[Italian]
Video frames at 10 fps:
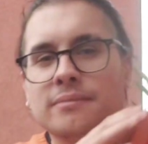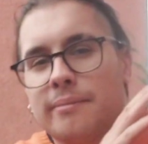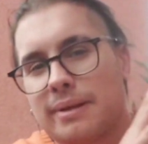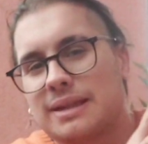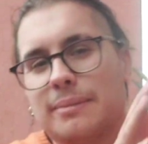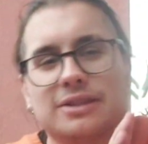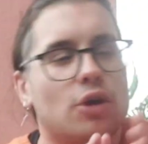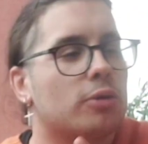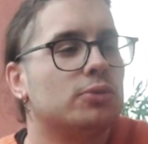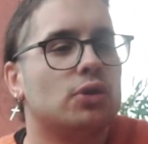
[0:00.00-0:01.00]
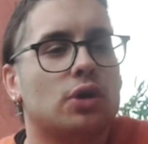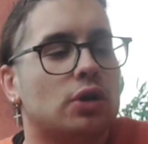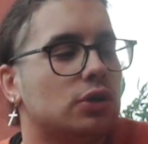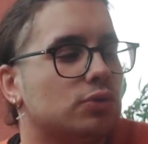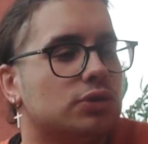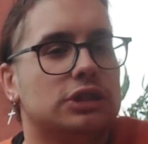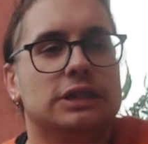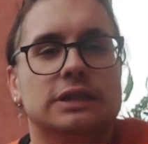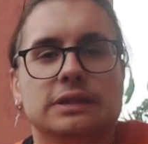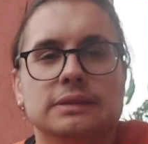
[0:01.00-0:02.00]
ma da me dormono ancora
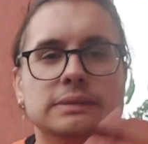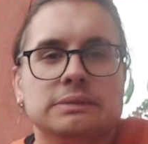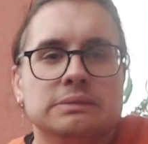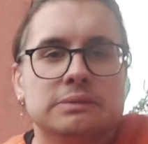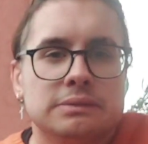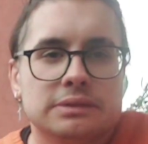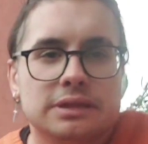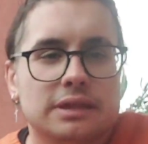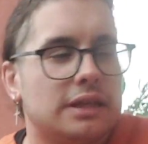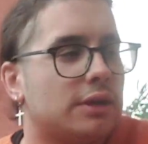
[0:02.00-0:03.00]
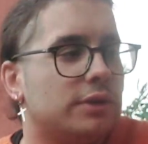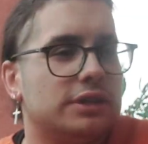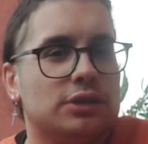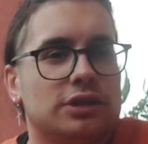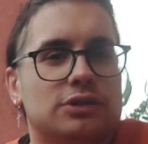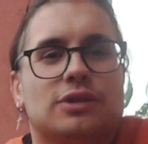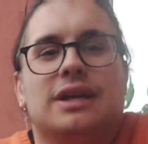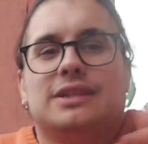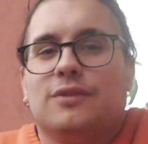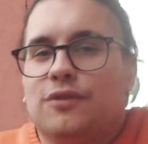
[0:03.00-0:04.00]
tutti. E quindi ho detto,
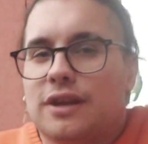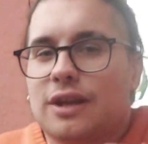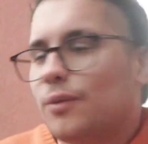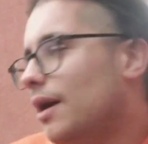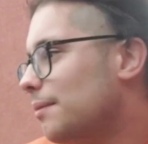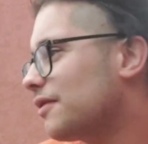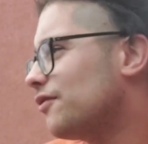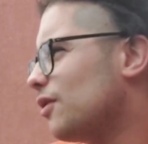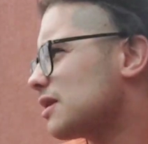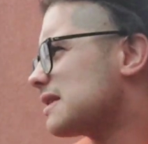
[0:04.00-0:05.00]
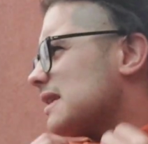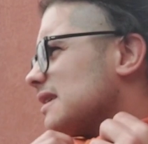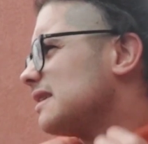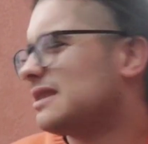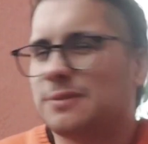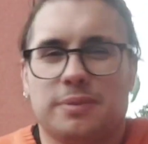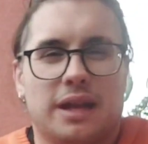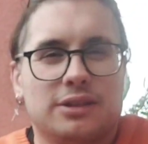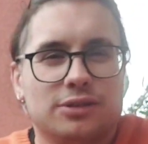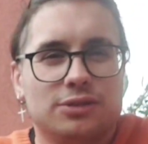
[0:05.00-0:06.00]
eh, devo farla qua, per forza,
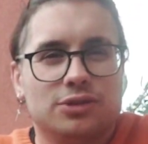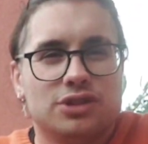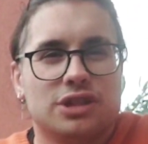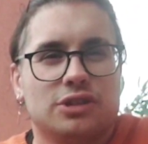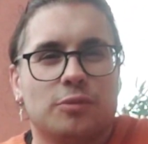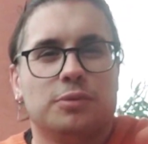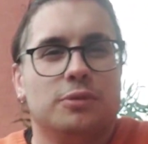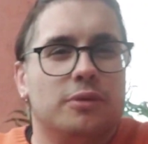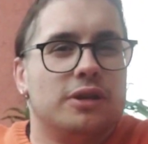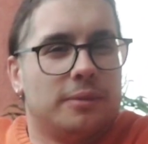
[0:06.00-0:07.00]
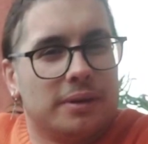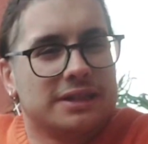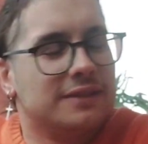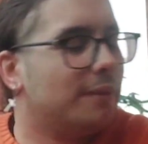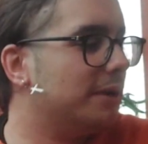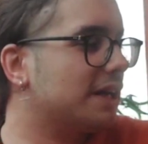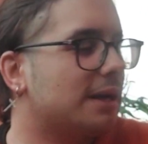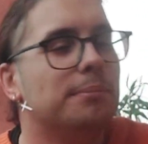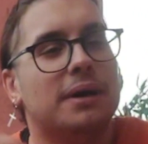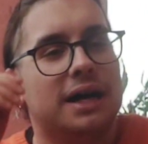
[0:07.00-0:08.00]
sperando che non ci sia troppi rumori da parte, delle
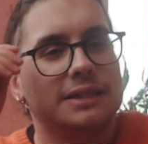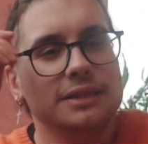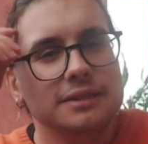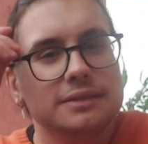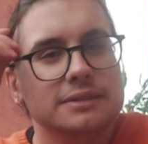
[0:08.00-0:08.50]
campane.